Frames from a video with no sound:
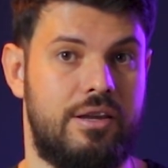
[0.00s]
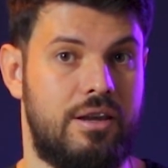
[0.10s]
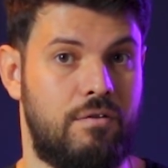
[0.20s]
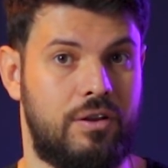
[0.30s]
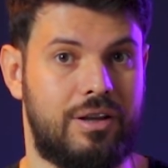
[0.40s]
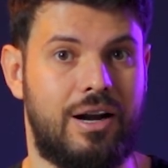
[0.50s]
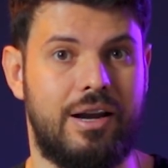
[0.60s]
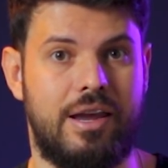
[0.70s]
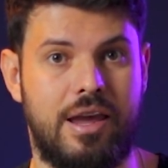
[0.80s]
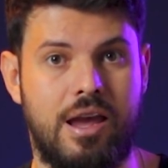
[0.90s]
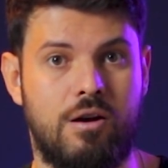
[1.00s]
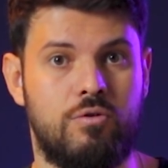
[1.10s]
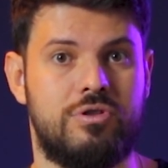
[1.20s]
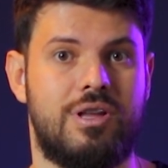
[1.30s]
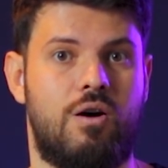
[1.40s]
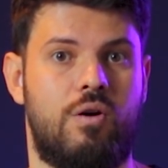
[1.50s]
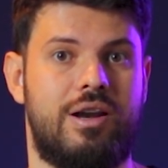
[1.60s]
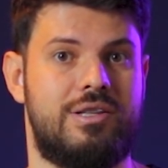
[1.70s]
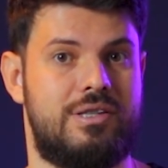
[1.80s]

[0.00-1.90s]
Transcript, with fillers: e evitar erros na hora de